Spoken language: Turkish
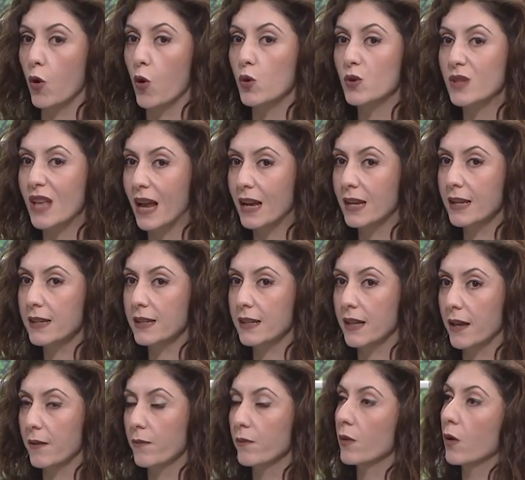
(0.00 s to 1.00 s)

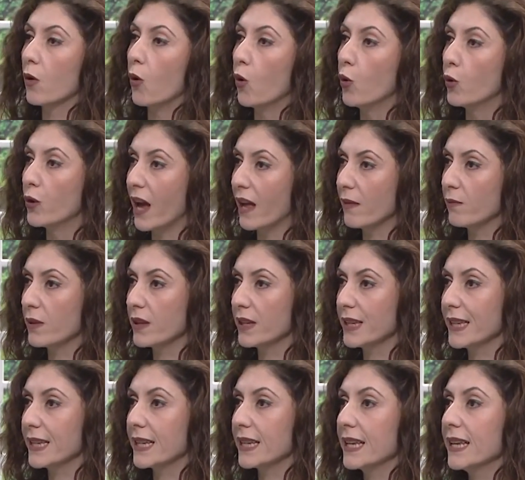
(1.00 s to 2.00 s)
özellikle
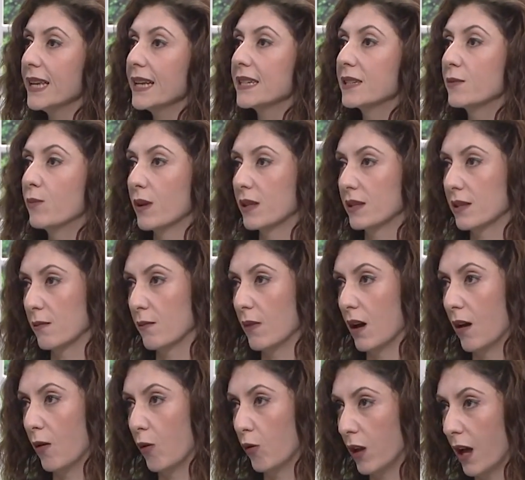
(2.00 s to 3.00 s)
öğrenmenin ilk
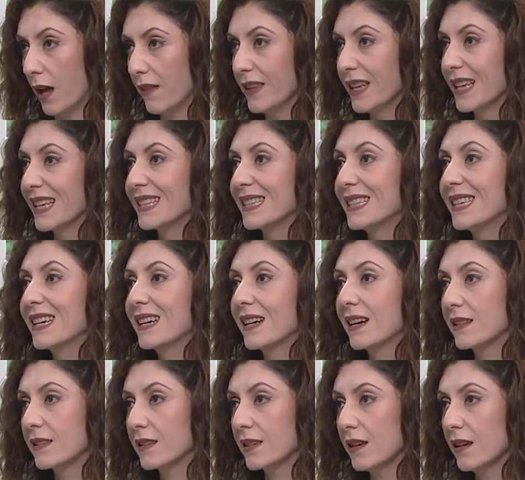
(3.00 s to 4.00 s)
basamağı olan
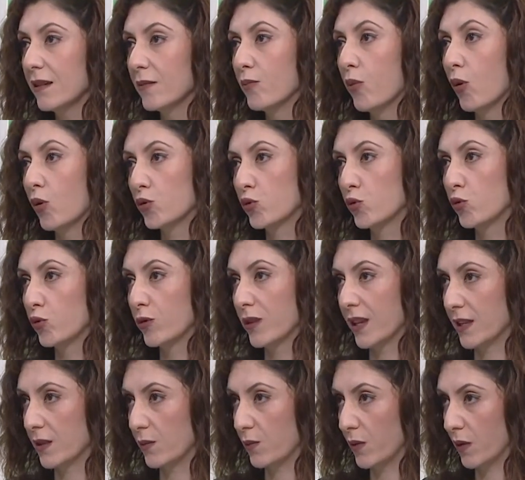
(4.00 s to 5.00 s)
dikkati bozduğu
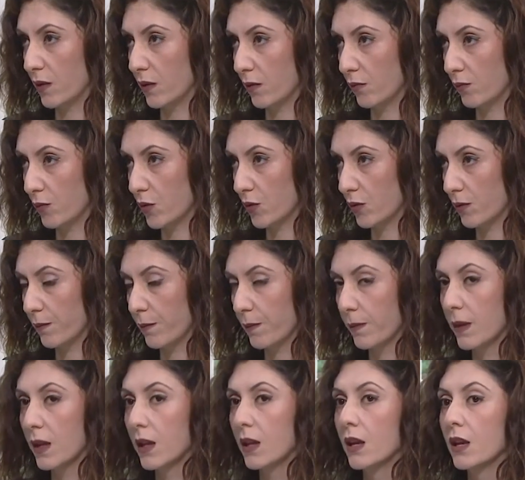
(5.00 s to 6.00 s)
tespit edilmiş.
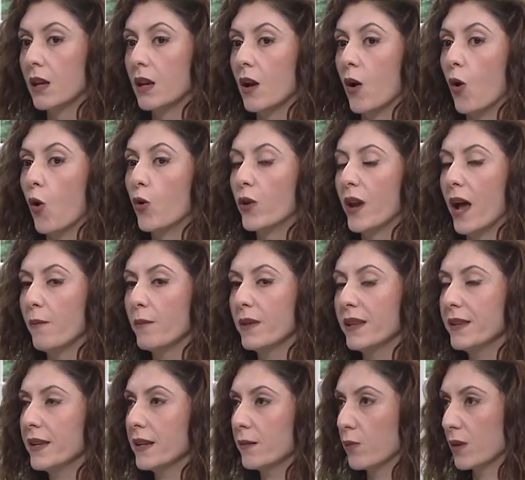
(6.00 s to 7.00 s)

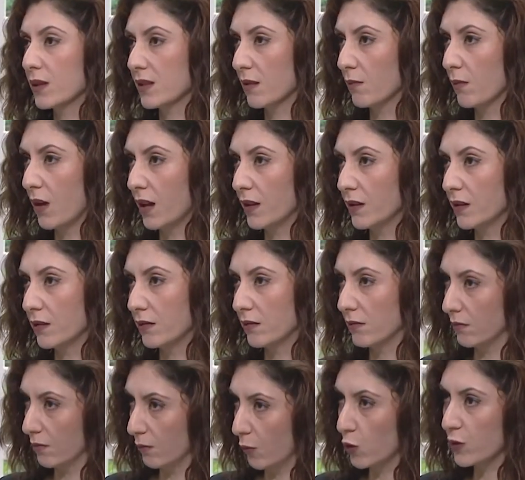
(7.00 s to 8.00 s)
Öğrenmenin ilk basamağını
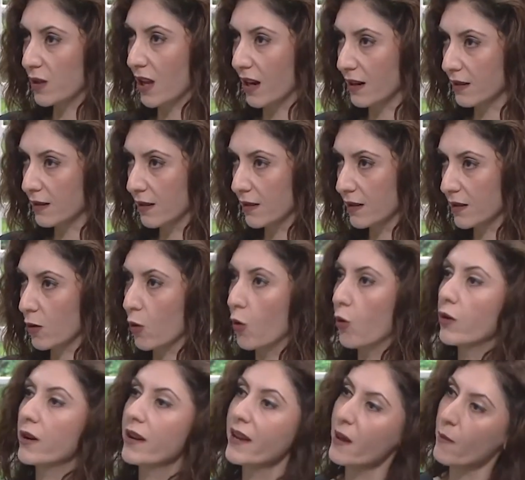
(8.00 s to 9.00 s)
bozarsanız
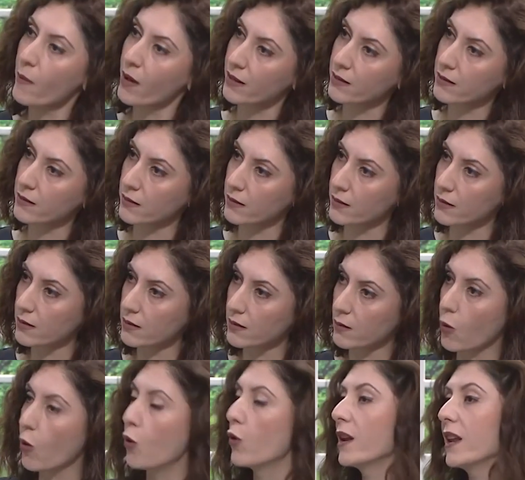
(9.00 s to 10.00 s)
öğrenemezsiniz.
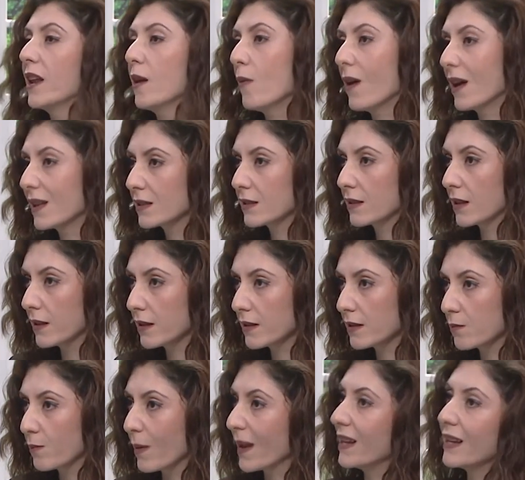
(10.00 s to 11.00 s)

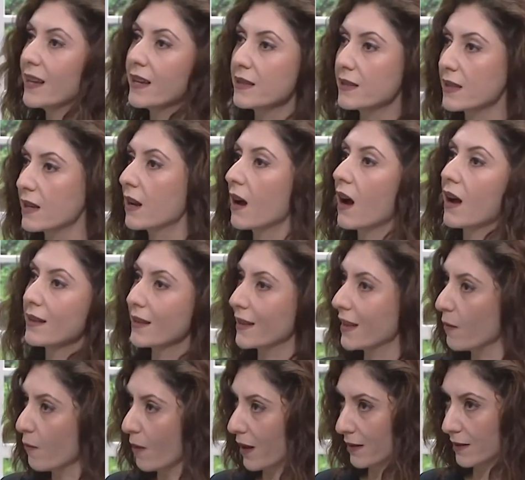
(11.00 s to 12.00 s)
Öğrenemezseniz belleğinize
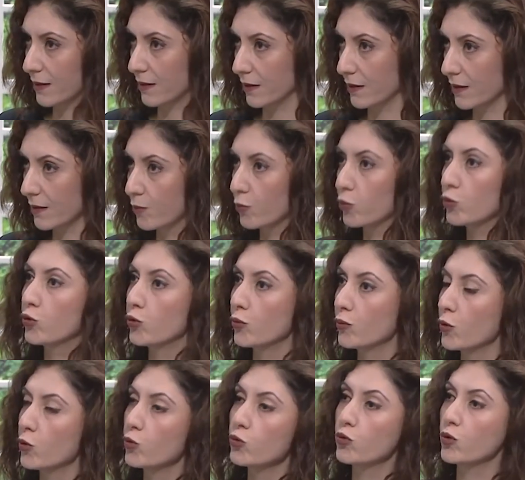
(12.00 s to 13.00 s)
kaydedemezsiniz. Bu
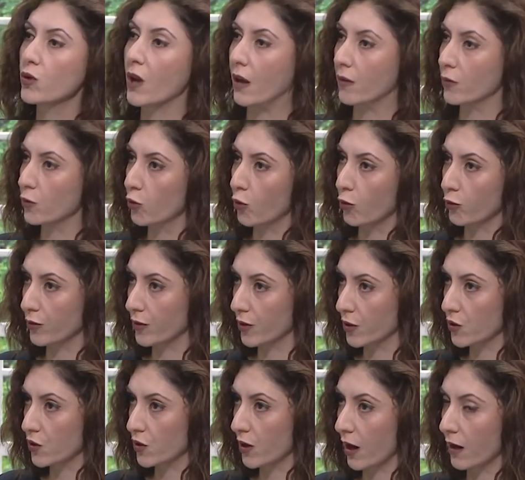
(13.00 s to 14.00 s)
durumda unutkanlık ortaya
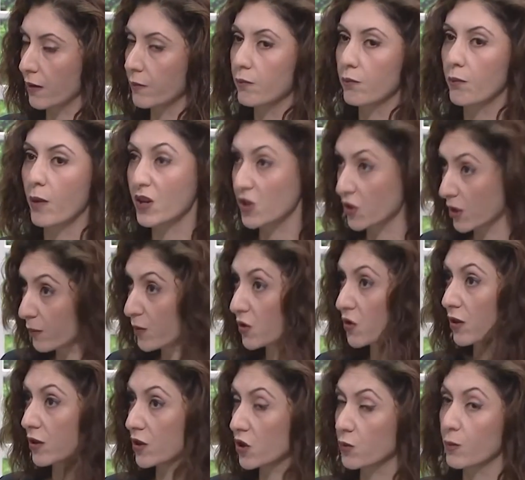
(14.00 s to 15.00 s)
çıkar. Başka bir
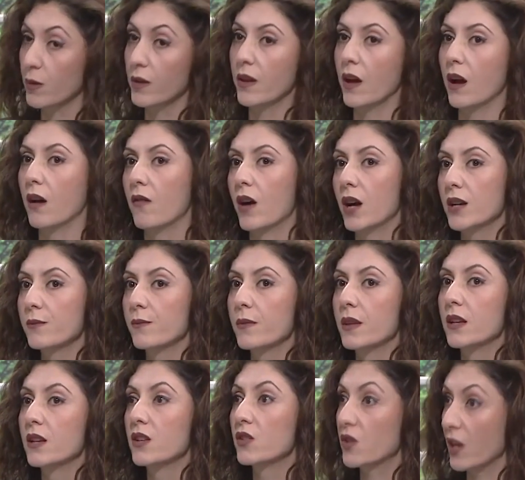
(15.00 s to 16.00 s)
çalışma daha var.
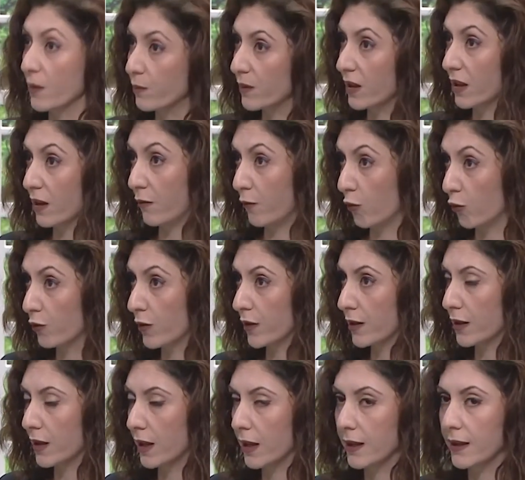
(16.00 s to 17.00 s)
Cep telefonları
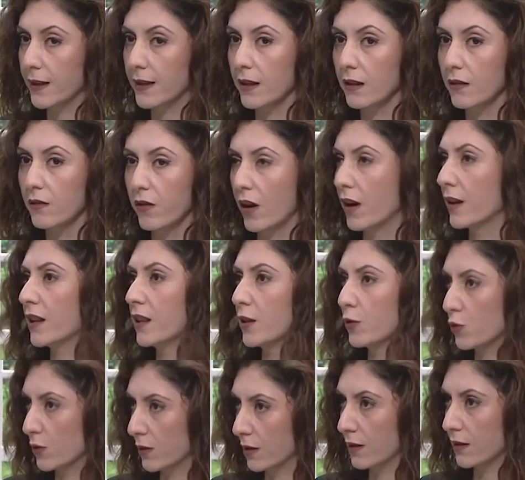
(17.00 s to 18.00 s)
ile ilgili
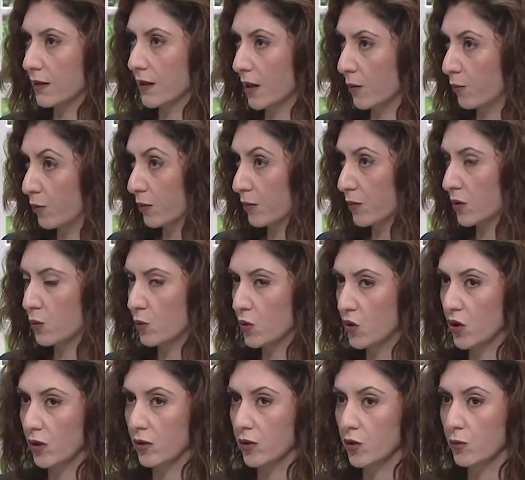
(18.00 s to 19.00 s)
fareler üzerinde yapılmış bir
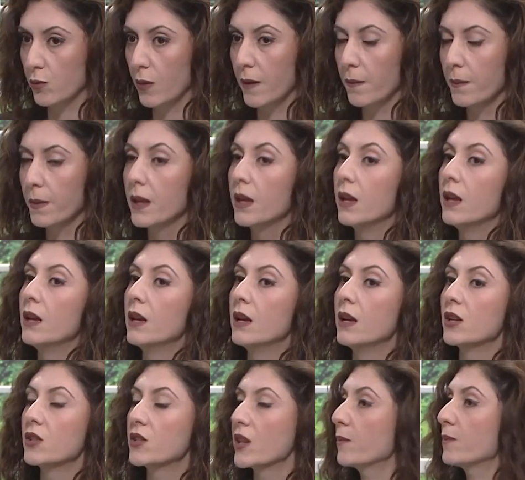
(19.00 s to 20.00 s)
çalışma.
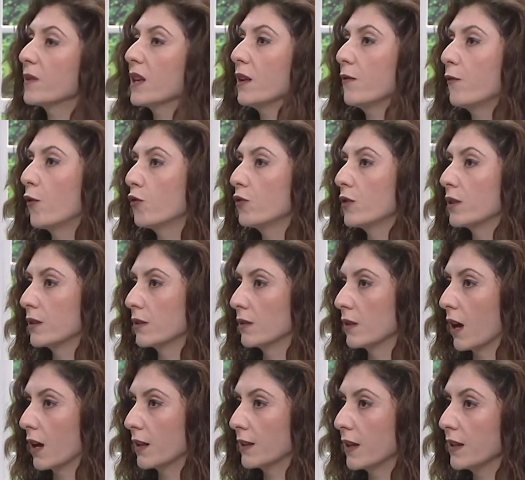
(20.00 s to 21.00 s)
Cep
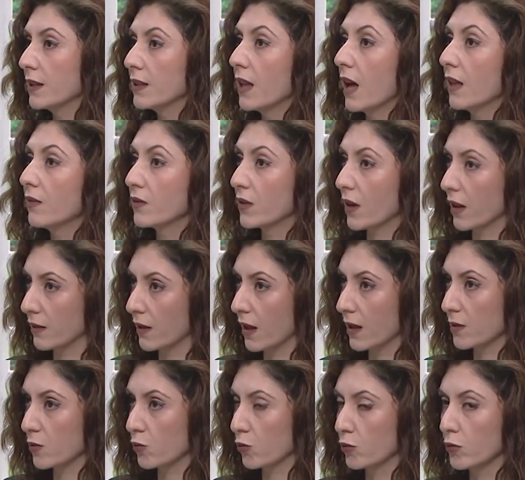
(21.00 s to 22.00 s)
telefonlarından yayılan
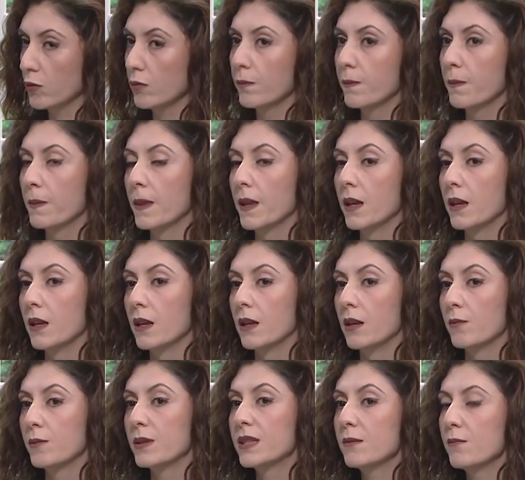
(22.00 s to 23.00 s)
radyasyonun
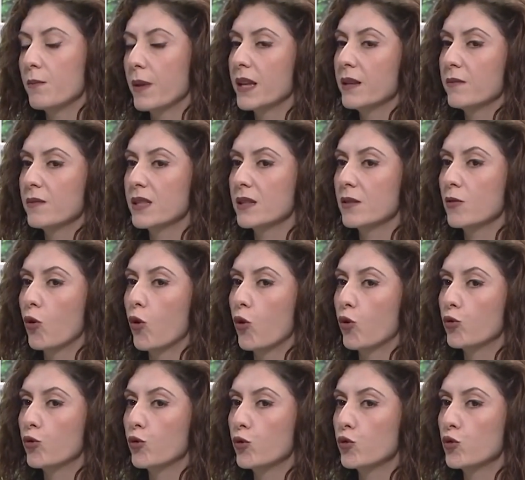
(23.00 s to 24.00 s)
bizim beynimizin
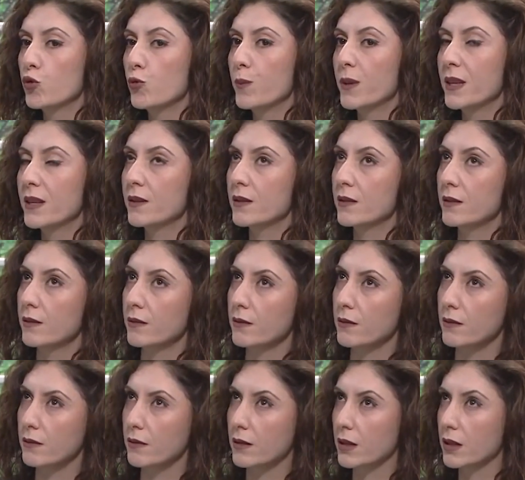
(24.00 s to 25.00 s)
koruyucu bir
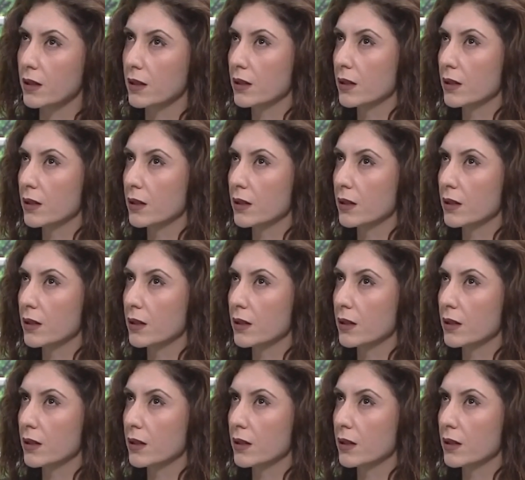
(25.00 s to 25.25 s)
e,